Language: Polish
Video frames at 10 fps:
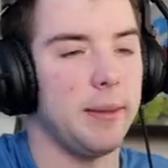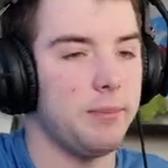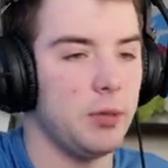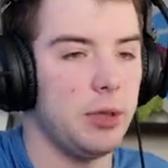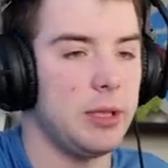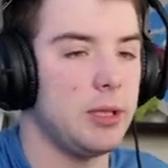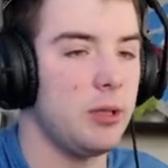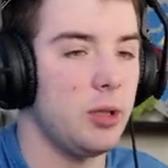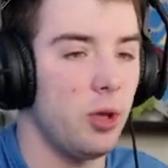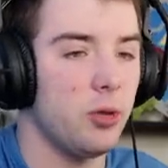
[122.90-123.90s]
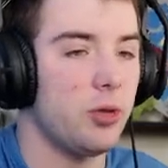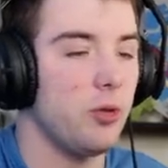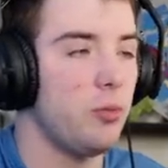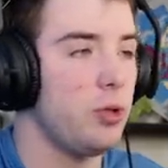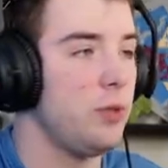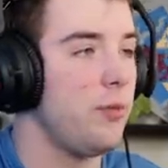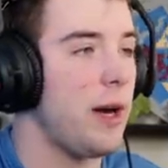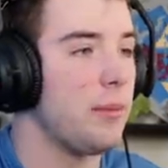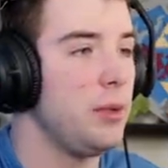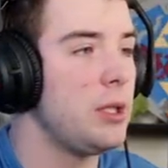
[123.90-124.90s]
To jest to, że on musi
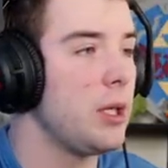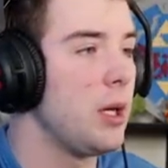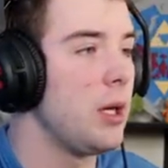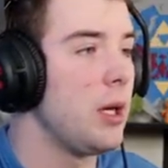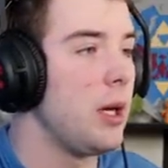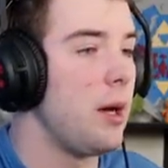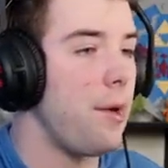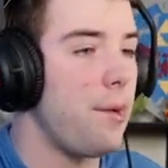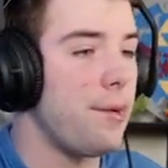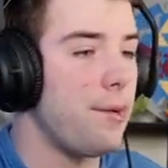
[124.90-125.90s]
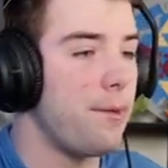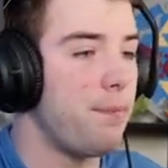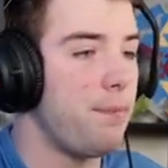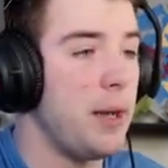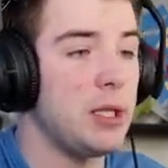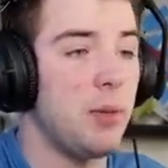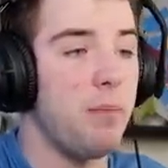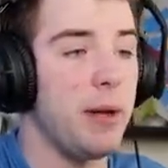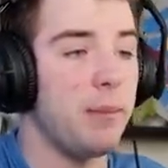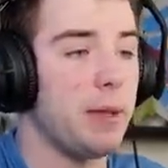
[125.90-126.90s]
farmić. będzie
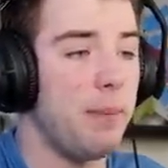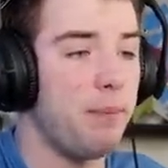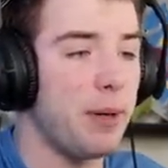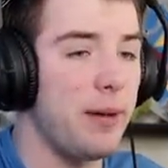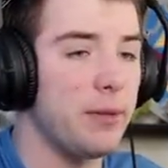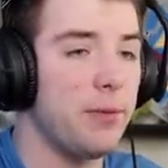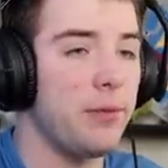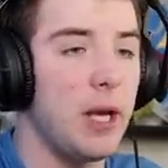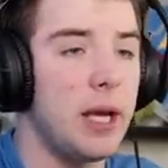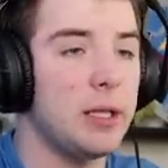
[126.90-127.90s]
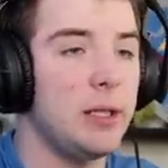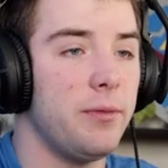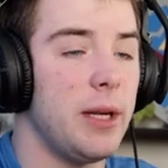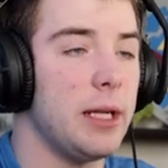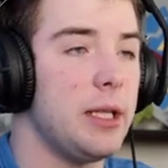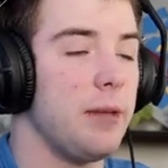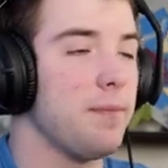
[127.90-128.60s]
naprawdę wielki, wielki...